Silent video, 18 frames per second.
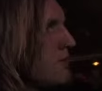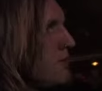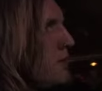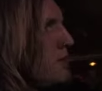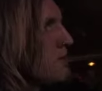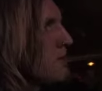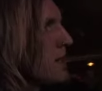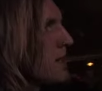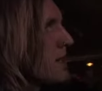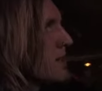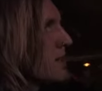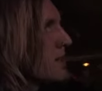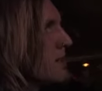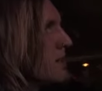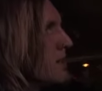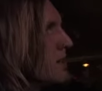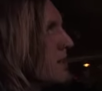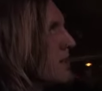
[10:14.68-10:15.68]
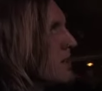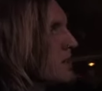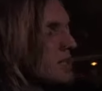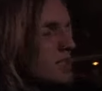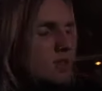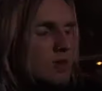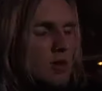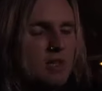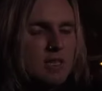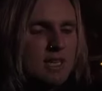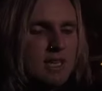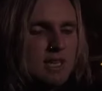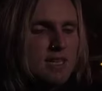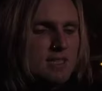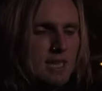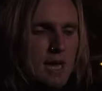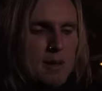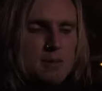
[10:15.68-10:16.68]
Feedback. Und natürlich
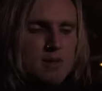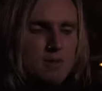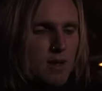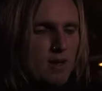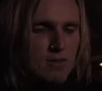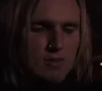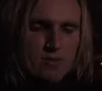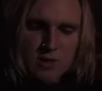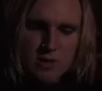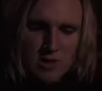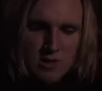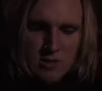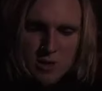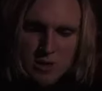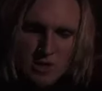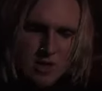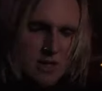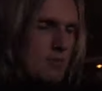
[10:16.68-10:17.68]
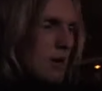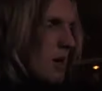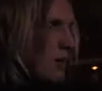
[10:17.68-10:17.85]
jeder Selbstzweifel wird da so aus einem